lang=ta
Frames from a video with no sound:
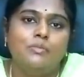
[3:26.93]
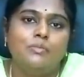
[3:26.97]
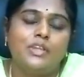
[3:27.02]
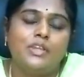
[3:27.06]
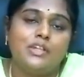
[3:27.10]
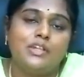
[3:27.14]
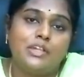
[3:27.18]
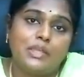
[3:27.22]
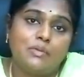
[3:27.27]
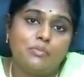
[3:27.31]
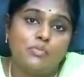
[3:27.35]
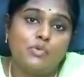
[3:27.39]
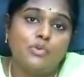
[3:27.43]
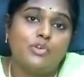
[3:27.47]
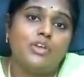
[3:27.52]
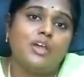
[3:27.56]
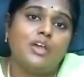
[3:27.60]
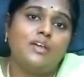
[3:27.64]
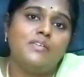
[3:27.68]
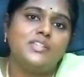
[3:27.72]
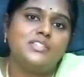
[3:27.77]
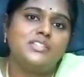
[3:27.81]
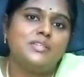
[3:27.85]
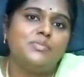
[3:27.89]
பட் நான்
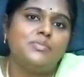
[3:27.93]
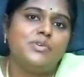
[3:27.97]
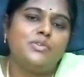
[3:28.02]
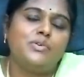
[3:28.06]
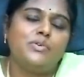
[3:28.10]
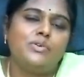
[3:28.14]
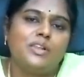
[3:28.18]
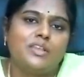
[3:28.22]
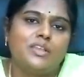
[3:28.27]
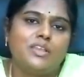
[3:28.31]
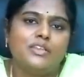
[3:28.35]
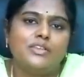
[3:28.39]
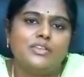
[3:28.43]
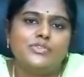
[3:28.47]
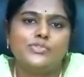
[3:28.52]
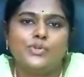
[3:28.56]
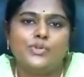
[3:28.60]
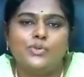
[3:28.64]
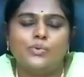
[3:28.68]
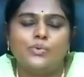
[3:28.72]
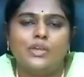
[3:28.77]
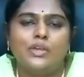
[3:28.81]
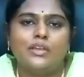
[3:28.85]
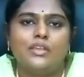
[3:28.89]
முக்கால்வாசி பேர் உங்களுக்கு என்ன
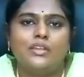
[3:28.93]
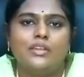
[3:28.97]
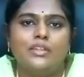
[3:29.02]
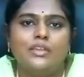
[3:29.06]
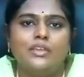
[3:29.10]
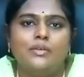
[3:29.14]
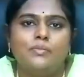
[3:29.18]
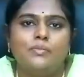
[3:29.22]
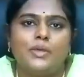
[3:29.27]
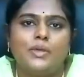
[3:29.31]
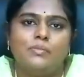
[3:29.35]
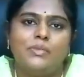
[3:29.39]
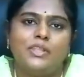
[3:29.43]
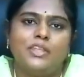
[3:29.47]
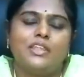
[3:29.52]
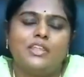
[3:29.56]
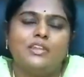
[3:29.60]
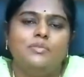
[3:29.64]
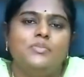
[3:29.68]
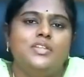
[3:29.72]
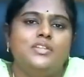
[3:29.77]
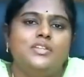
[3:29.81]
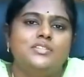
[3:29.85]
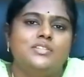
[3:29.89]
சொல்லுவாங்கன்னா பப்ளிக்
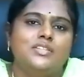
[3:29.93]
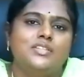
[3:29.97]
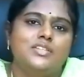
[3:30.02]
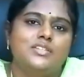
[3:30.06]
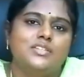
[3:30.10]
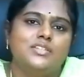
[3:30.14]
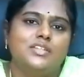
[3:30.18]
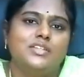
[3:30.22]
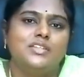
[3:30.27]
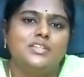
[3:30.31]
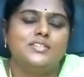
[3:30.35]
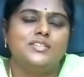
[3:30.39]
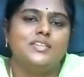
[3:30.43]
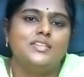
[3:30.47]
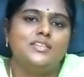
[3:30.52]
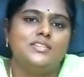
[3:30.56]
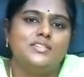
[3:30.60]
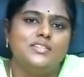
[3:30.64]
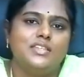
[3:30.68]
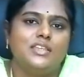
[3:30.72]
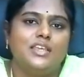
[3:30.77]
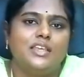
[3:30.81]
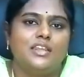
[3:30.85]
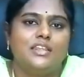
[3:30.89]
அட்மினிஸ்ட்ரேஷன் இஸ்
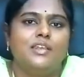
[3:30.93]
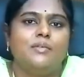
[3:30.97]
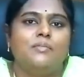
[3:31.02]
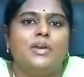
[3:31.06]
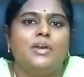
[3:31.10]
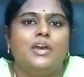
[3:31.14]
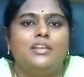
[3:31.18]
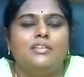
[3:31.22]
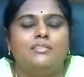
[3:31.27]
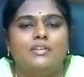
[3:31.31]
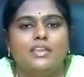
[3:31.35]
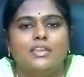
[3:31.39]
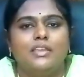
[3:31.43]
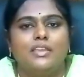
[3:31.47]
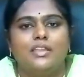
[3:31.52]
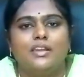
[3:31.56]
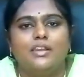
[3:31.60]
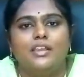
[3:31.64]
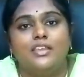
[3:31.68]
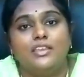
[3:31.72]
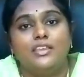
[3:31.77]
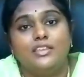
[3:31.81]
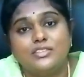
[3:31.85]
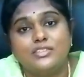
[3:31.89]
ஈஸி நிறையா மார்க்
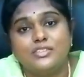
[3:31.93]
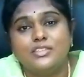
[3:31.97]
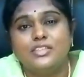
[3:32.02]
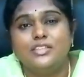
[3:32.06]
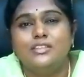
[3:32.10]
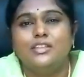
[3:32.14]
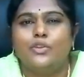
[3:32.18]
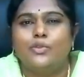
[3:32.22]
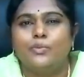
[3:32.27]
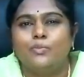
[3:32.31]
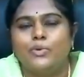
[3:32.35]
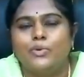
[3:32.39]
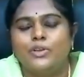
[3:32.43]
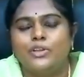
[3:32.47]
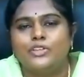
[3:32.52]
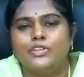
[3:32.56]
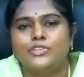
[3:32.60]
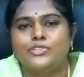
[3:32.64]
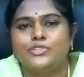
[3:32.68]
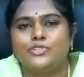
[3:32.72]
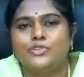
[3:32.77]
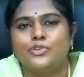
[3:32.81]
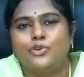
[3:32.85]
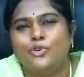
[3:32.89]
வாங்கிடலாம் ஹிஸ்ட்ரி தான் ரொம்ப
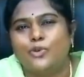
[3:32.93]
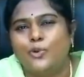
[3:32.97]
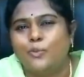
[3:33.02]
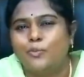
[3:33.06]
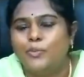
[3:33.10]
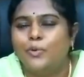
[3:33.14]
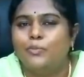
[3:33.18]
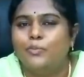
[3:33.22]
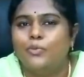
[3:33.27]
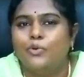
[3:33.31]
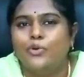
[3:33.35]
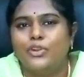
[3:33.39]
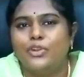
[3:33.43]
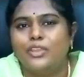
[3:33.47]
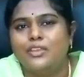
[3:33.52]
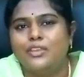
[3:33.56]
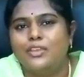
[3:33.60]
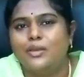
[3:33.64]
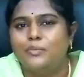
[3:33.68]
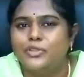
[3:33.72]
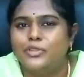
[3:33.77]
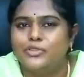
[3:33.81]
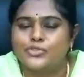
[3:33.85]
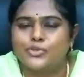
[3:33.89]
கஷ்டம் ரொம்ப
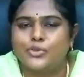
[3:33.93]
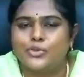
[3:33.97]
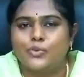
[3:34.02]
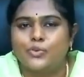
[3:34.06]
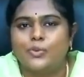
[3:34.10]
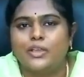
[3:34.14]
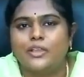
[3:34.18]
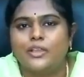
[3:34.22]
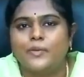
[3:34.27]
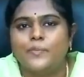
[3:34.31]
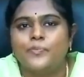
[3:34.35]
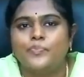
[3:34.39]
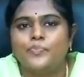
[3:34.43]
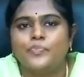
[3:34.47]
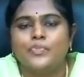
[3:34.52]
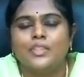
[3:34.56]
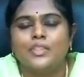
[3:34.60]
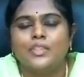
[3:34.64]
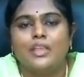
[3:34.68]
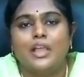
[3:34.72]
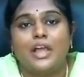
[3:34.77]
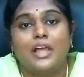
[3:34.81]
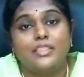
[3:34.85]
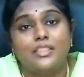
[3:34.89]
போரிங் அப்படின்னு சொல்லுவாங்க
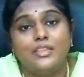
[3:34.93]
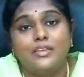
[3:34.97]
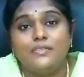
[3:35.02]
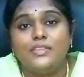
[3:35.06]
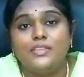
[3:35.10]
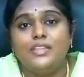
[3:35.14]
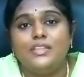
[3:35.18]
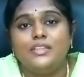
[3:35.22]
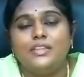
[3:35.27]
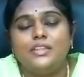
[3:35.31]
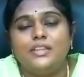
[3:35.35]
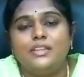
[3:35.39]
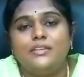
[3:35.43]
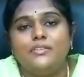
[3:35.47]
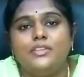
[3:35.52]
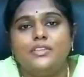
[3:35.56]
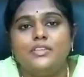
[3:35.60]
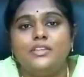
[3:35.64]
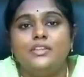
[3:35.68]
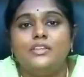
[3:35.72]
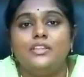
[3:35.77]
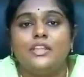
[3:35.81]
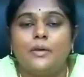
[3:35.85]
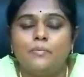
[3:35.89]
அந்த விதத்தில்
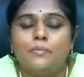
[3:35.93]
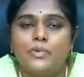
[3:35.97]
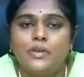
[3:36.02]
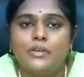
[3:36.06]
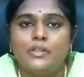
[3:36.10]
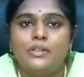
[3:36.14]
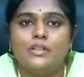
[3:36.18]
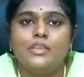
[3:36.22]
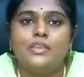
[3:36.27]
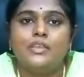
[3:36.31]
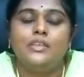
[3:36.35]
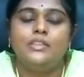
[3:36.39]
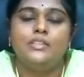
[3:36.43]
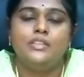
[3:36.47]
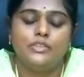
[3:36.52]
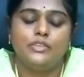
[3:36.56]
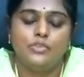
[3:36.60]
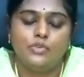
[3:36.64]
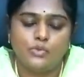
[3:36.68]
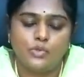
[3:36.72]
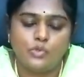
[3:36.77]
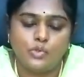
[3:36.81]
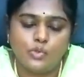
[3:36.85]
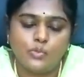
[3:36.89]
வந்து நம்மளுக்கு இந்த
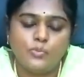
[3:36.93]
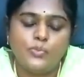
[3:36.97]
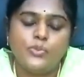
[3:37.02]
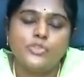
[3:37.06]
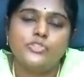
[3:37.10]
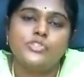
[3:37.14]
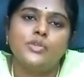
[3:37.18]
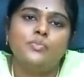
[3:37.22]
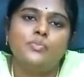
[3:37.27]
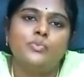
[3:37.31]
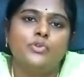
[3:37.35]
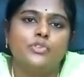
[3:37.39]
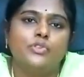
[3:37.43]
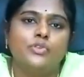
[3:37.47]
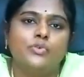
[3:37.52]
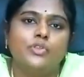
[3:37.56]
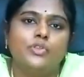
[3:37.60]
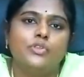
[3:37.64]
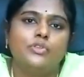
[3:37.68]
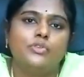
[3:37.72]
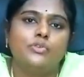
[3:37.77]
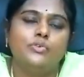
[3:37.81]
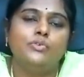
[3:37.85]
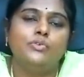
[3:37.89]
யூ யூபிஎஸ்சியை பொறுத்த
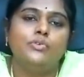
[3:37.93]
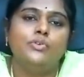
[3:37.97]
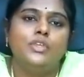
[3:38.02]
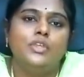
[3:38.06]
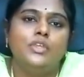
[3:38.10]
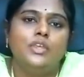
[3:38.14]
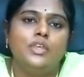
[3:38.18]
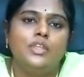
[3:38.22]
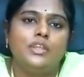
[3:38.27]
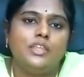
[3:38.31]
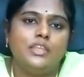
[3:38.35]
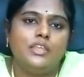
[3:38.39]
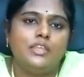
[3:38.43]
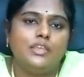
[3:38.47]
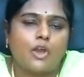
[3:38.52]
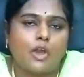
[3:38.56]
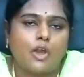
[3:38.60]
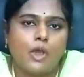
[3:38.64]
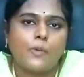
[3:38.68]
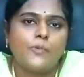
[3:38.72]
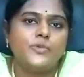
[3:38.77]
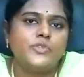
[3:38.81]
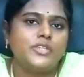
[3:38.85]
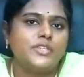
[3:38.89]
வரைக்கும் நீங்கள்
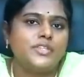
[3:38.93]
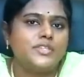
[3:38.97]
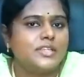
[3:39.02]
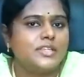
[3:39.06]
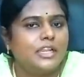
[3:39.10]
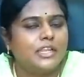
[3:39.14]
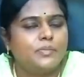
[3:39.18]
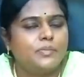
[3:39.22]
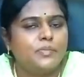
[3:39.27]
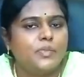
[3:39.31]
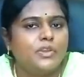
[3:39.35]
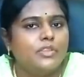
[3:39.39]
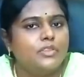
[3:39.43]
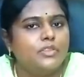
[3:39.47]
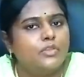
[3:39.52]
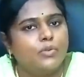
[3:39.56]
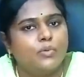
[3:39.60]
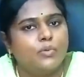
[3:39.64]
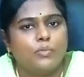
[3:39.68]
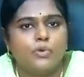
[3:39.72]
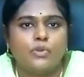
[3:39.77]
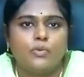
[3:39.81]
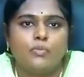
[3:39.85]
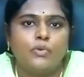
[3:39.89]
ஆப்ஷன் செலக்ட் பண்ணுறது
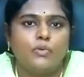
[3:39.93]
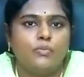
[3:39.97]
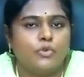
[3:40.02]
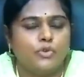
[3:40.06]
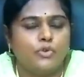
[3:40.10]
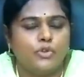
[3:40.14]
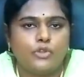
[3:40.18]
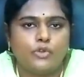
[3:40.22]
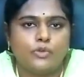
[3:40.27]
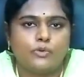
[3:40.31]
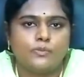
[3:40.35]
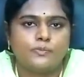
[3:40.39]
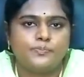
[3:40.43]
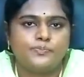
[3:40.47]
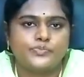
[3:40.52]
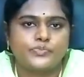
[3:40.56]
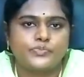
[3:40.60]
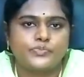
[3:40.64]
ரொம்ப ரொம்ப முக்கியம்